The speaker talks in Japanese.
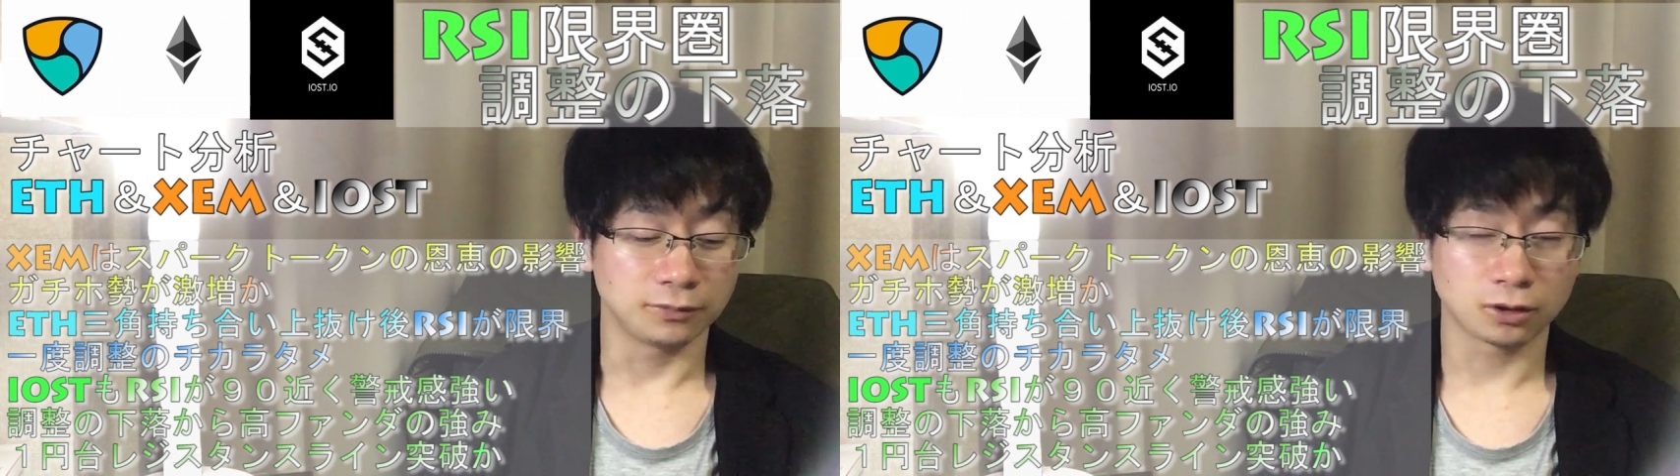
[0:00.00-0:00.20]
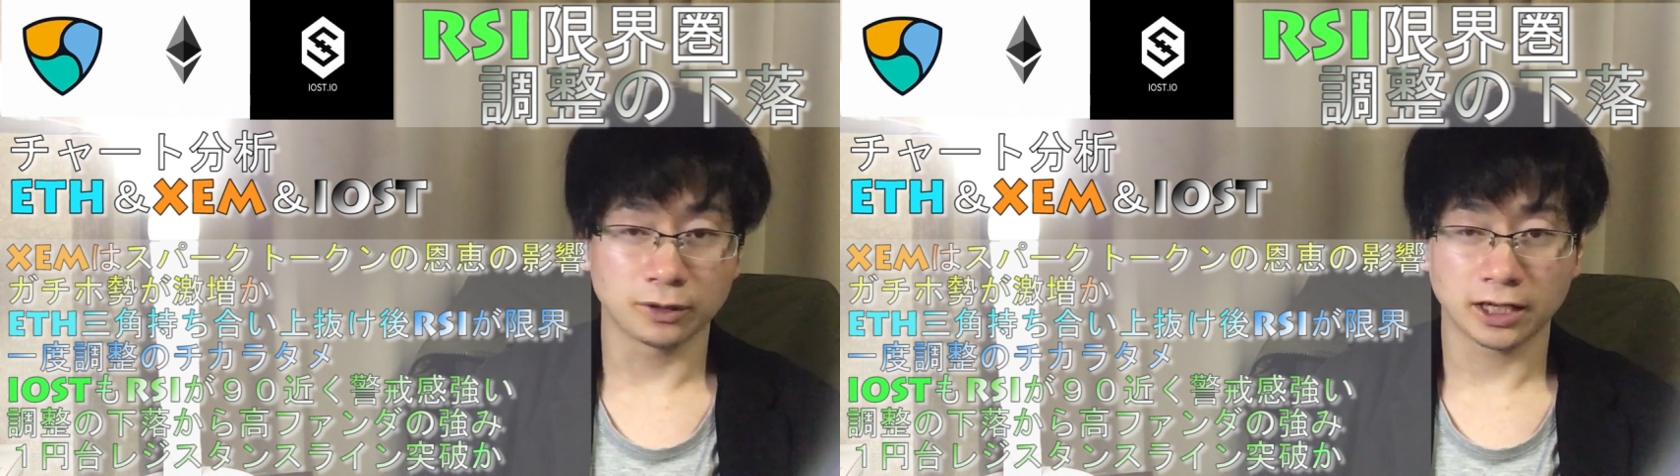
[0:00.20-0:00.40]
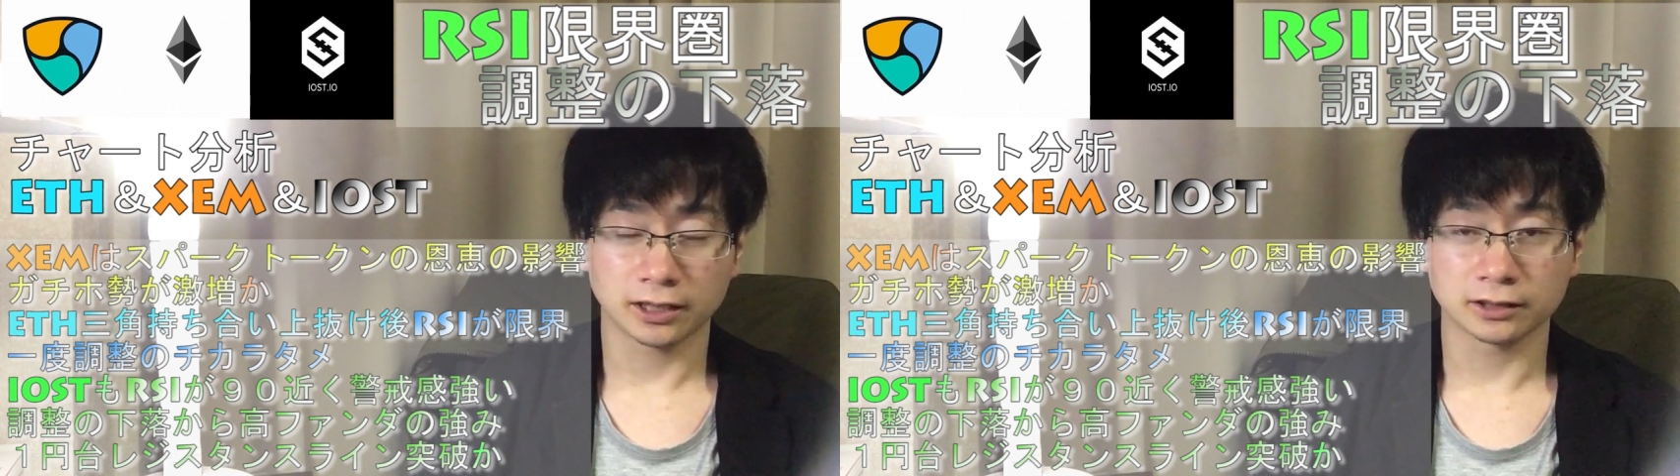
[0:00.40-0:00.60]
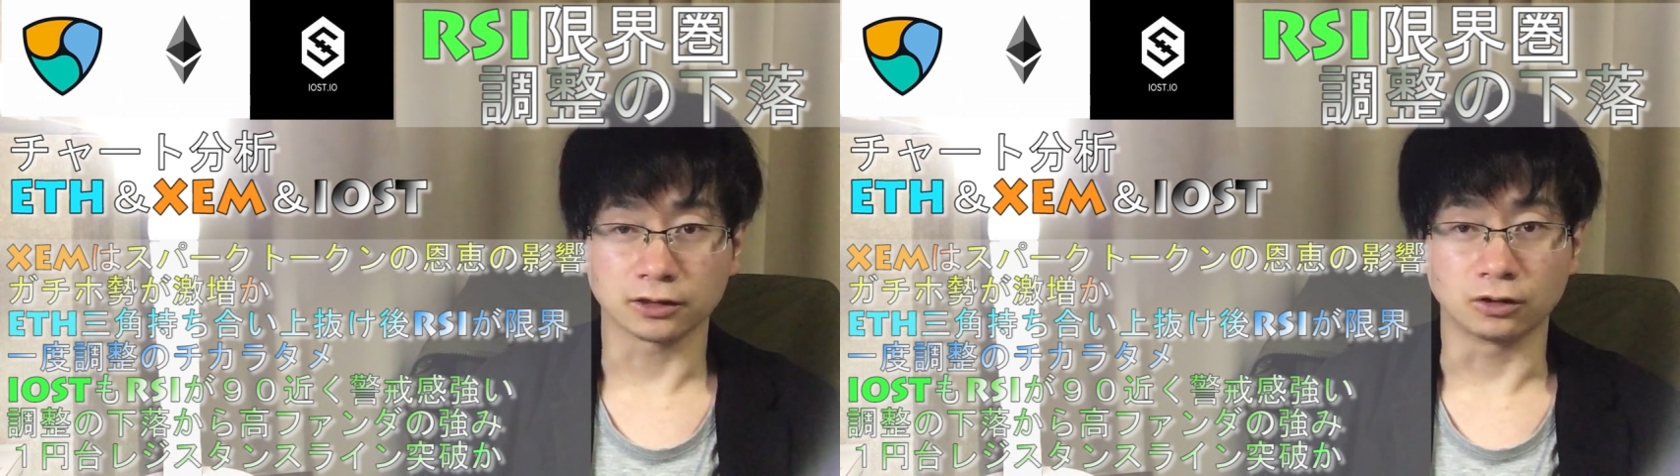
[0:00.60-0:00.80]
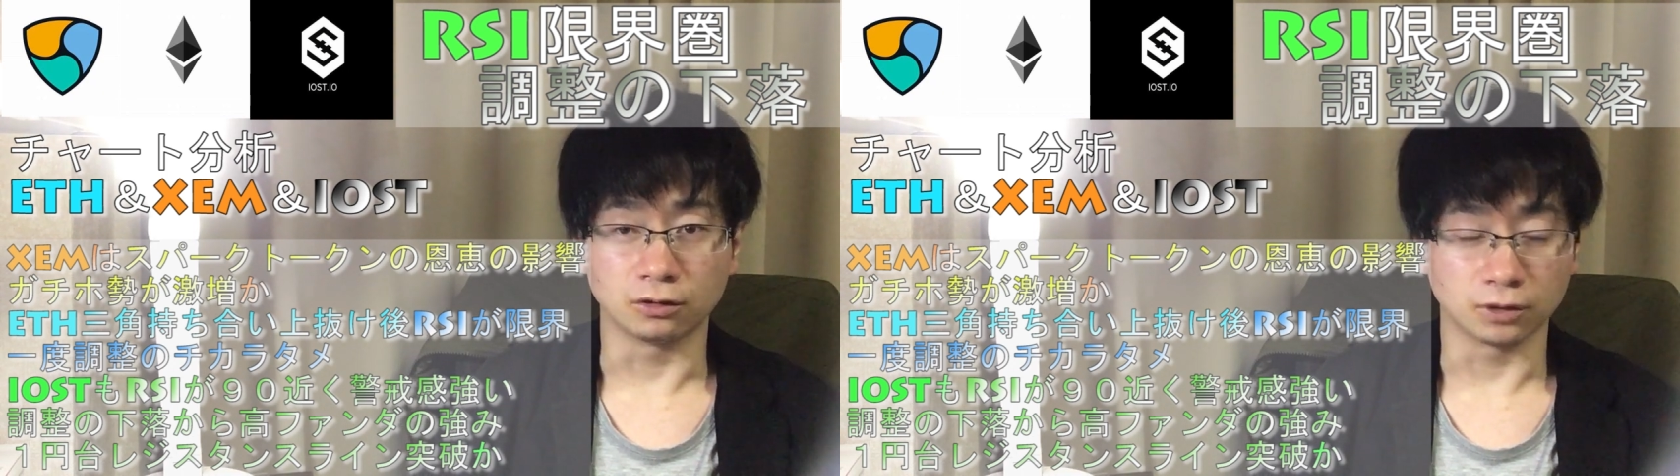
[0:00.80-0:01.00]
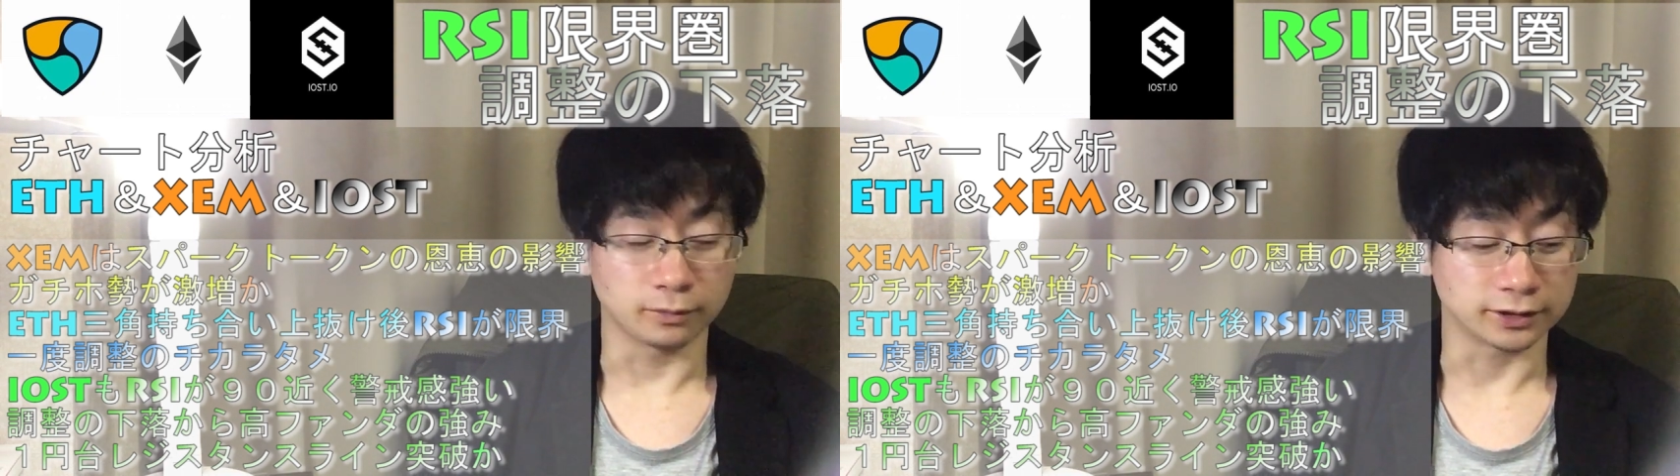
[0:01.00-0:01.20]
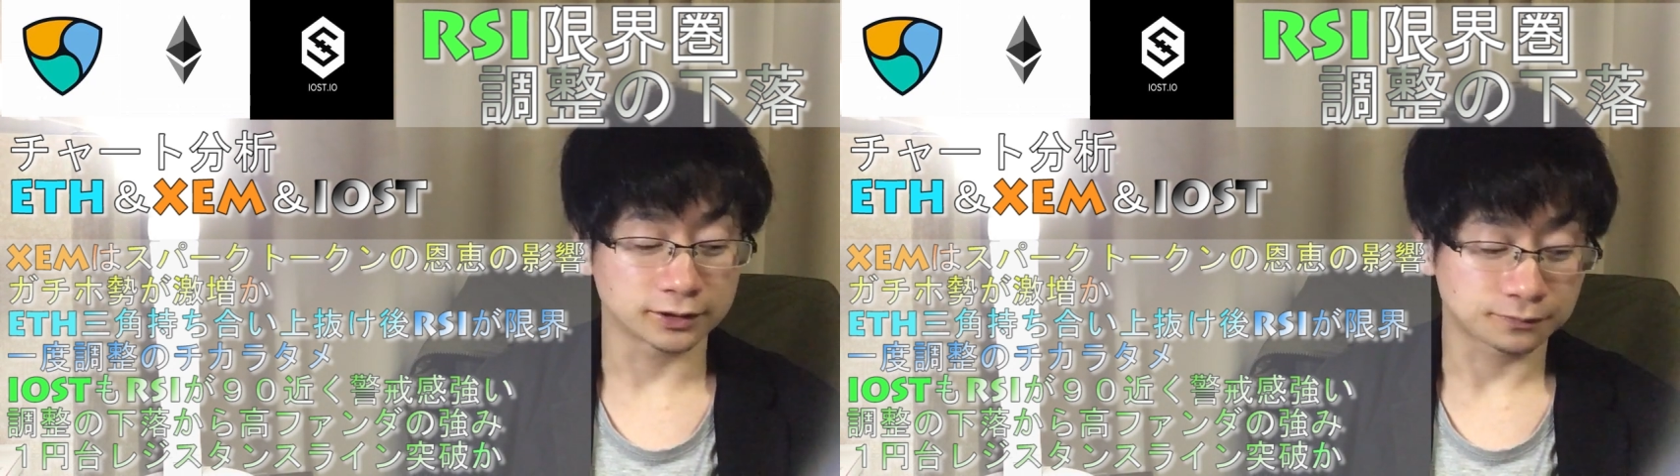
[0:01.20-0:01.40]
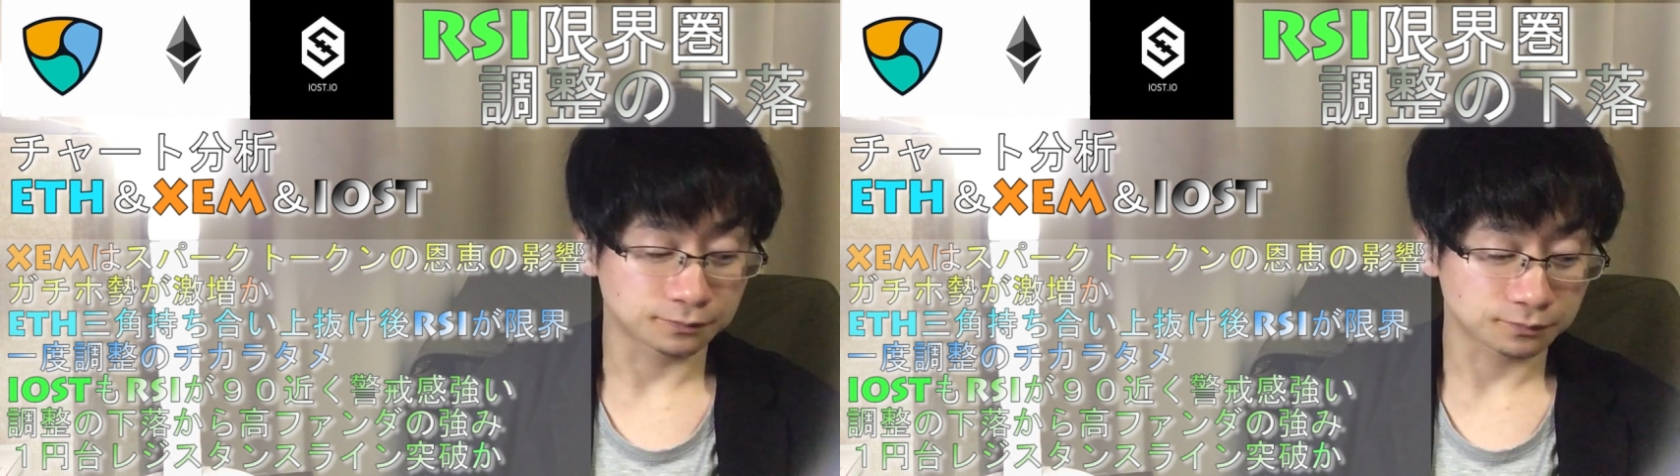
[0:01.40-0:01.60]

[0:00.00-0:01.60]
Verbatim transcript: 認められたんだと思います。